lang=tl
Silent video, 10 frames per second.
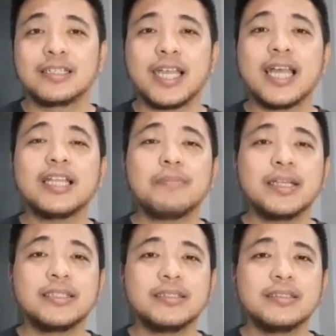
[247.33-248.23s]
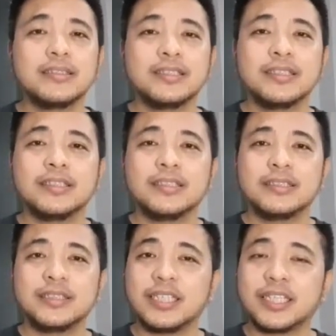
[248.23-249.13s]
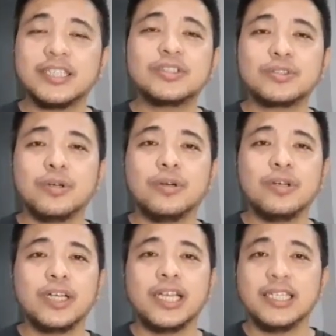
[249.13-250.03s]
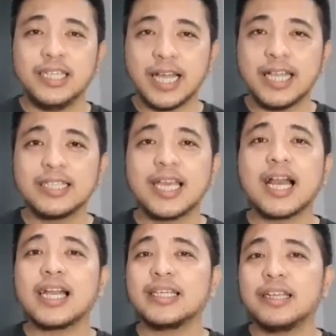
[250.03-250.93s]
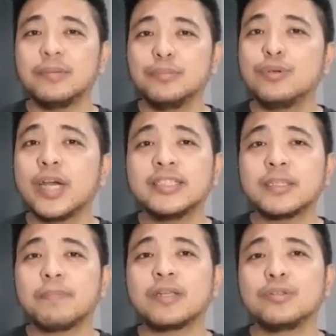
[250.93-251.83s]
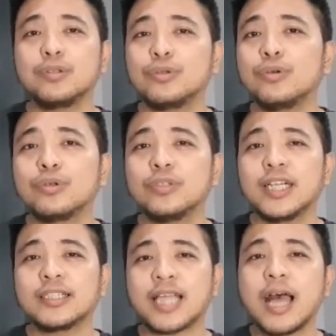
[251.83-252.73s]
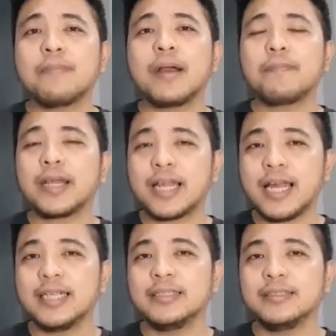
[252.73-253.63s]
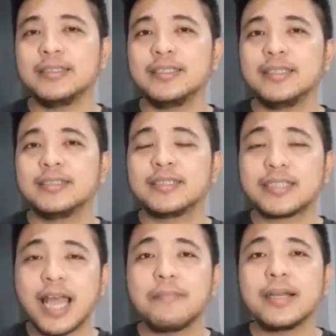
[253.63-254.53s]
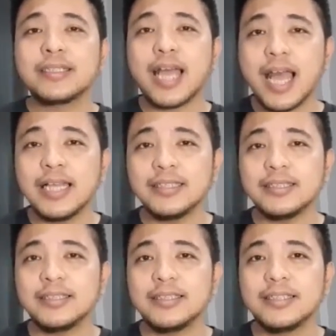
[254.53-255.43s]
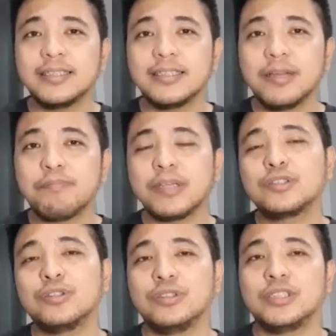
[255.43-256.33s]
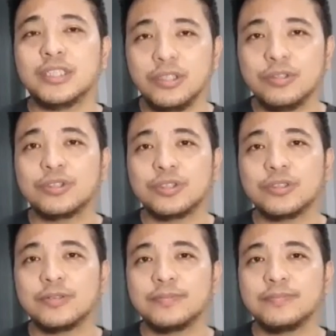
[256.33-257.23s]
Kaya naman si Kristo, inilaan niya ang kanyang buhay sa pagtuturo ng tamang paraan, sa tamang daan ng pagsunod sa Diyos.